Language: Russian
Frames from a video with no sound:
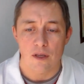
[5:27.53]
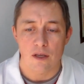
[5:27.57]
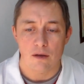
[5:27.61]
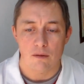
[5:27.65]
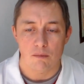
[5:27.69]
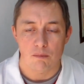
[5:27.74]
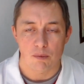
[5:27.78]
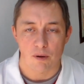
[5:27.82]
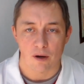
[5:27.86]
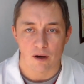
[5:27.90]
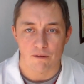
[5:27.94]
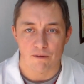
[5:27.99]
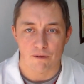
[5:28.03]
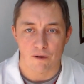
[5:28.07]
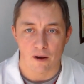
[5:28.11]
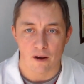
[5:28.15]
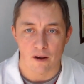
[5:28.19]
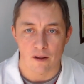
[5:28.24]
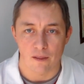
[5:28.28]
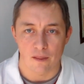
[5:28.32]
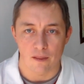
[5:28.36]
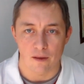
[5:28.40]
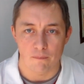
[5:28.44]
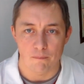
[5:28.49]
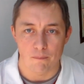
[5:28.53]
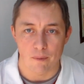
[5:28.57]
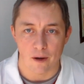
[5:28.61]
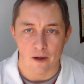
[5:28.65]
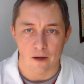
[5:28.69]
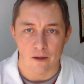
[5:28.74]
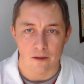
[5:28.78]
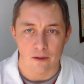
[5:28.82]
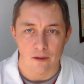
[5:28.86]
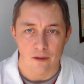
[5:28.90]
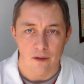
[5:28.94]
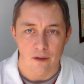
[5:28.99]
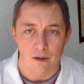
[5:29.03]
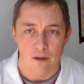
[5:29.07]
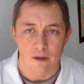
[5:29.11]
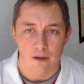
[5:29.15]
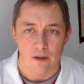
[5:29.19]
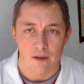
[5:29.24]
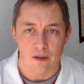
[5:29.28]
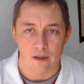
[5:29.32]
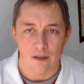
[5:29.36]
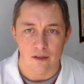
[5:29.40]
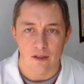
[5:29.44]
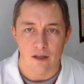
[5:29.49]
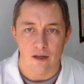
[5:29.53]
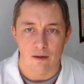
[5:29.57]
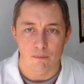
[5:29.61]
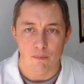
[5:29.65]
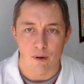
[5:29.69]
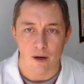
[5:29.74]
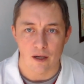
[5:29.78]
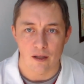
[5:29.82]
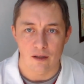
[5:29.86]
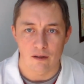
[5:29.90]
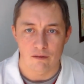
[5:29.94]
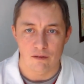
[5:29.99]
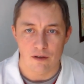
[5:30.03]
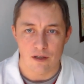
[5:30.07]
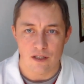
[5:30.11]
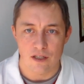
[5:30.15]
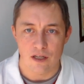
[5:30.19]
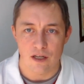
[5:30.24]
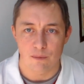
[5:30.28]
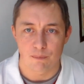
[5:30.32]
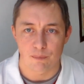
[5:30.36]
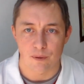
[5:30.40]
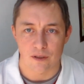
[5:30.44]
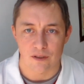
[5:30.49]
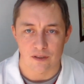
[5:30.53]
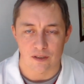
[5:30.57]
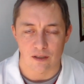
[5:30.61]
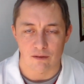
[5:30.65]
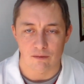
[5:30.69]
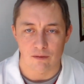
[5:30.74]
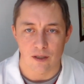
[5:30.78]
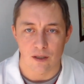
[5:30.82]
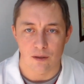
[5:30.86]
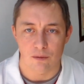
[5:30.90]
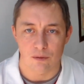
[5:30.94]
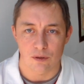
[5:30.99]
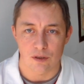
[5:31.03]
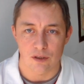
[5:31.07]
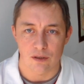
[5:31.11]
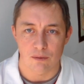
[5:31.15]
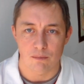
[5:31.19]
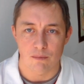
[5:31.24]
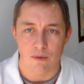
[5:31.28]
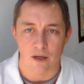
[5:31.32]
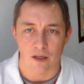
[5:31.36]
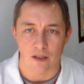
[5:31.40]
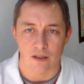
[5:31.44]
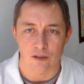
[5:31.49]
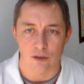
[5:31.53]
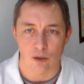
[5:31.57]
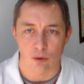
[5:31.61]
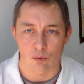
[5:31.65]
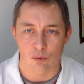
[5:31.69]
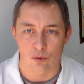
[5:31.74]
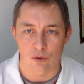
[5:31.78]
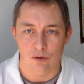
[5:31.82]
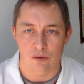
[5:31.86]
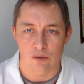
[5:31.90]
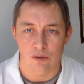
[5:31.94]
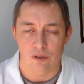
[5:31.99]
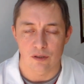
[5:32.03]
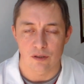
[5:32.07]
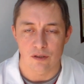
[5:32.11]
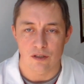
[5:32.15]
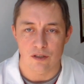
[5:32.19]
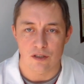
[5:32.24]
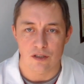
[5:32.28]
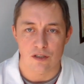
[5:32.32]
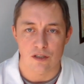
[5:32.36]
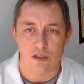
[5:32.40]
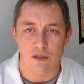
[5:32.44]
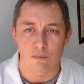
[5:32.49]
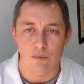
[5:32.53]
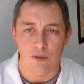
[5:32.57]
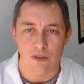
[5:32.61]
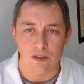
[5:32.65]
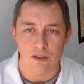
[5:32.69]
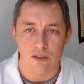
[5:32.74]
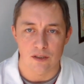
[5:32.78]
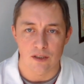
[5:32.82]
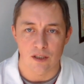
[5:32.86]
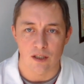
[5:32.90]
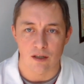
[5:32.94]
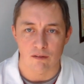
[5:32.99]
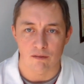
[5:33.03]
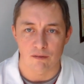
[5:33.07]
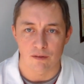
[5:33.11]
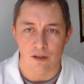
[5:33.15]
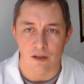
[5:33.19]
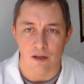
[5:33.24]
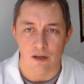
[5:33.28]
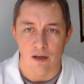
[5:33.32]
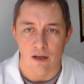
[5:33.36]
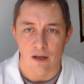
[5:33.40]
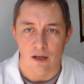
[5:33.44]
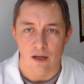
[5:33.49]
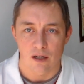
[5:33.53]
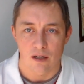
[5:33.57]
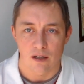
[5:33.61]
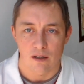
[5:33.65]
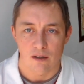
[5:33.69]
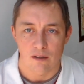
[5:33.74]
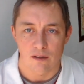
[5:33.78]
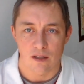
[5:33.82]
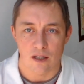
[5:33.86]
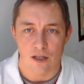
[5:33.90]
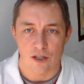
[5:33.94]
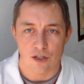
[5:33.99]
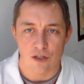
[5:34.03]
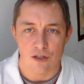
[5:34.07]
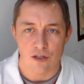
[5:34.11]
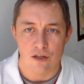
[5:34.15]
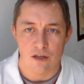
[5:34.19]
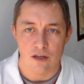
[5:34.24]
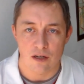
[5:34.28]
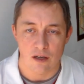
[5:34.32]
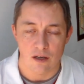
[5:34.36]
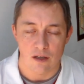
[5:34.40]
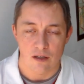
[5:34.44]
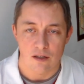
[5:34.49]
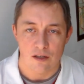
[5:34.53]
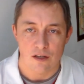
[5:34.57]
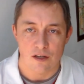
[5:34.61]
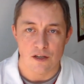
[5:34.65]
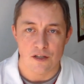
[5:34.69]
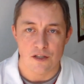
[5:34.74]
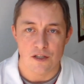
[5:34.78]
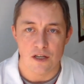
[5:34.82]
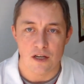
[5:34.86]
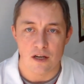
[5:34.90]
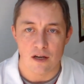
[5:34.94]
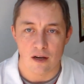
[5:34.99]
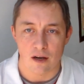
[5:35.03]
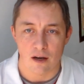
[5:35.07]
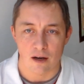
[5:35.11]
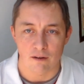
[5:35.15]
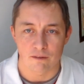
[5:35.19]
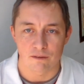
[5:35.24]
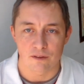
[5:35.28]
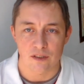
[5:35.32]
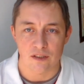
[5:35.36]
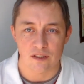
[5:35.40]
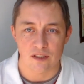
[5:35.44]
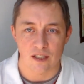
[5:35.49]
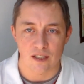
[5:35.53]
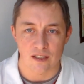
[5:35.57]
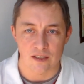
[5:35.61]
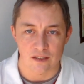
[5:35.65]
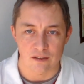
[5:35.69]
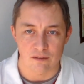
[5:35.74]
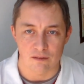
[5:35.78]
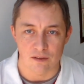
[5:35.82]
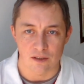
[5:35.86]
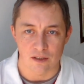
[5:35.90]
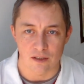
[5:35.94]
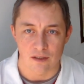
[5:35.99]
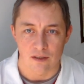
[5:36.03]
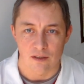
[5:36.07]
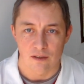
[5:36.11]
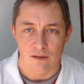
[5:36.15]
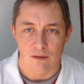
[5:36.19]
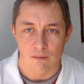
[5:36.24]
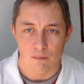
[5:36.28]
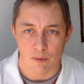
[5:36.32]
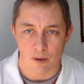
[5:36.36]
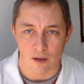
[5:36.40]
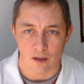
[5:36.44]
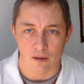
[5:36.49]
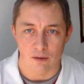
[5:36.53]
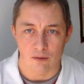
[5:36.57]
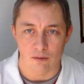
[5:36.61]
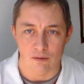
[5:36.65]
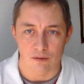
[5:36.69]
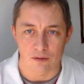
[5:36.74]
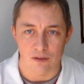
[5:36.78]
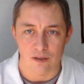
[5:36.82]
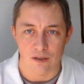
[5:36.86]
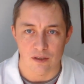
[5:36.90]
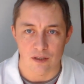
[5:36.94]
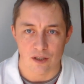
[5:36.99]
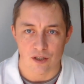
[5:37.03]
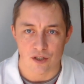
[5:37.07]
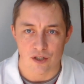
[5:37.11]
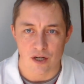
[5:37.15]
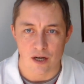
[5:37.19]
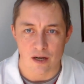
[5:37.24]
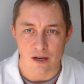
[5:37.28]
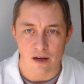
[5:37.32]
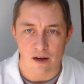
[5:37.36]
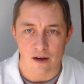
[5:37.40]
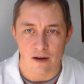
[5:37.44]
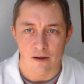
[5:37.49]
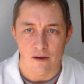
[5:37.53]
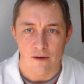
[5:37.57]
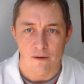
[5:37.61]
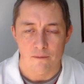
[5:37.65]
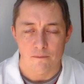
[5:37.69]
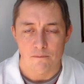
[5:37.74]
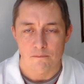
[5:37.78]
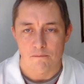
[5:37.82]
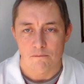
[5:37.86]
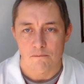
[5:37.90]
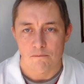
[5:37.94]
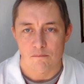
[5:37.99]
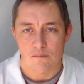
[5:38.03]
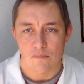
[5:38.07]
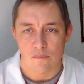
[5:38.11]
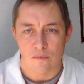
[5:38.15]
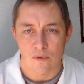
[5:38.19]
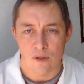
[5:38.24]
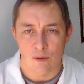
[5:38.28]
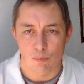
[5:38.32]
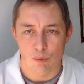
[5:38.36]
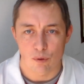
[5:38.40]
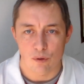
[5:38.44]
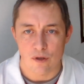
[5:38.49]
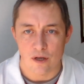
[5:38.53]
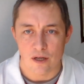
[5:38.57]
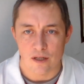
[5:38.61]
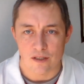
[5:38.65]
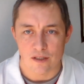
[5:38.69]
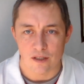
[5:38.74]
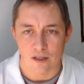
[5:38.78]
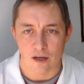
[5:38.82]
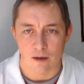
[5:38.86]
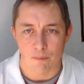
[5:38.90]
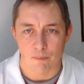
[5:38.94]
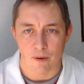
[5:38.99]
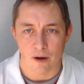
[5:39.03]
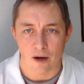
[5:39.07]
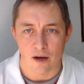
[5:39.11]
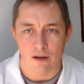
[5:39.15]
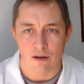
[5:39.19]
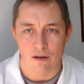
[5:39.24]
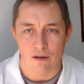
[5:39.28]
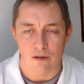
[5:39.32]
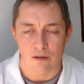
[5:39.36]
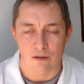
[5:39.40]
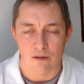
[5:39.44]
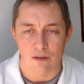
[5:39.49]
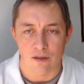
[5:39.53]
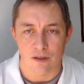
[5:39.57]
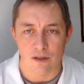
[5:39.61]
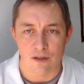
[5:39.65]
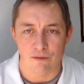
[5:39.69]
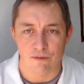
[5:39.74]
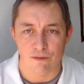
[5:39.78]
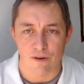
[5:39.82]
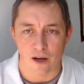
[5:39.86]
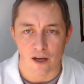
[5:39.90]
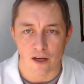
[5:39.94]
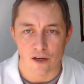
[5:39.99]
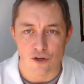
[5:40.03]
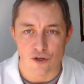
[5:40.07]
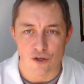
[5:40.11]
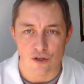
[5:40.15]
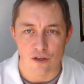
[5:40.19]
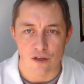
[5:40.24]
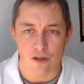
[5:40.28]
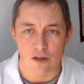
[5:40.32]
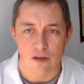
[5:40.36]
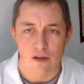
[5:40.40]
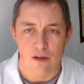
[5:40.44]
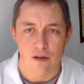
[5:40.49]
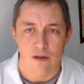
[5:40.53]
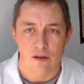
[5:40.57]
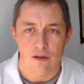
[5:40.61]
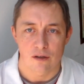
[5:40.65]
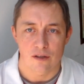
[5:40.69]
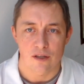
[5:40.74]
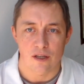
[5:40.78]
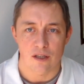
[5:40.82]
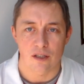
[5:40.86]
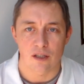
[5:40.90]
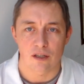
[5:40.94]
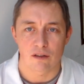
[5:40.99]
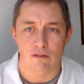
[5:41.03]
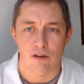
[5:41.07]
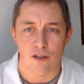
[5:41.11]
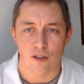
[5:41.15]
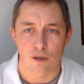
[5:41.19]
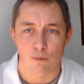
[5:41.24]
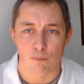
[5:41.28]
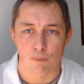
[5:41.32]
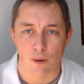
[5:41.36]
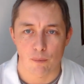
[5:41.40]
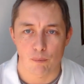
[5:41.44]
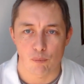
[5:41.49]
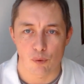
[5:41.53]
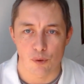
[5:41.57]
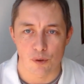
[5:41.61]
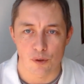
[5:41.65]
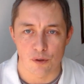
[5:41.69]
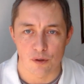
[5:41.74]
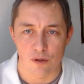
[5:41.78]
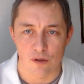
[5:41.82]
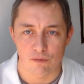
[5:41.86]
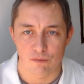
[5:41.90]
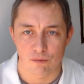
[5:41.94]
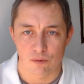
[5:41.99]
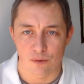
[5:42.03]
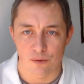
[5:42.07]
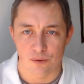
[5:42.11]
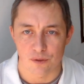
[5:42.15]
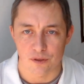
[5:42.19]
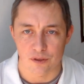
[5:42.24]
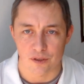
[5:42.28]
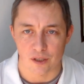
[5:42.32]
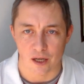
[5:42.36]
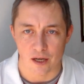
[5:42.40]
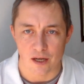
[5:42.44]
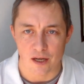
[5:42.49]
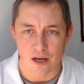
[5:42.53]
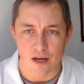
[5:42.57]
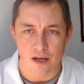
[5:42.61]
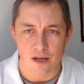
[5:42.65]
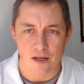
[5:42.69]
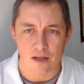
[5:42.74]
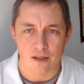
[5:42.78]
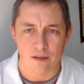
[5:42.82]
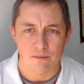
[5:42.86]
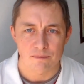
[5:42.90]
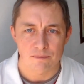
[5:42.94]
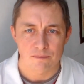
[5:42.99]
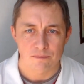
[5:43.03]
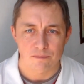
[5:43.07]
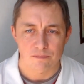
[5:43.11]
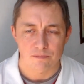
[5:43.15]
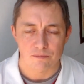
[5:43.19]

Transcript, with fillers: И парафренный бред, когда бредовые идеи представляют из себя разрозненные, несистематизированные, даже не идеи, а высказывания бредового содержания, наблюдается, как правило, эйфоричный, неадекватно приподнятый фон настроения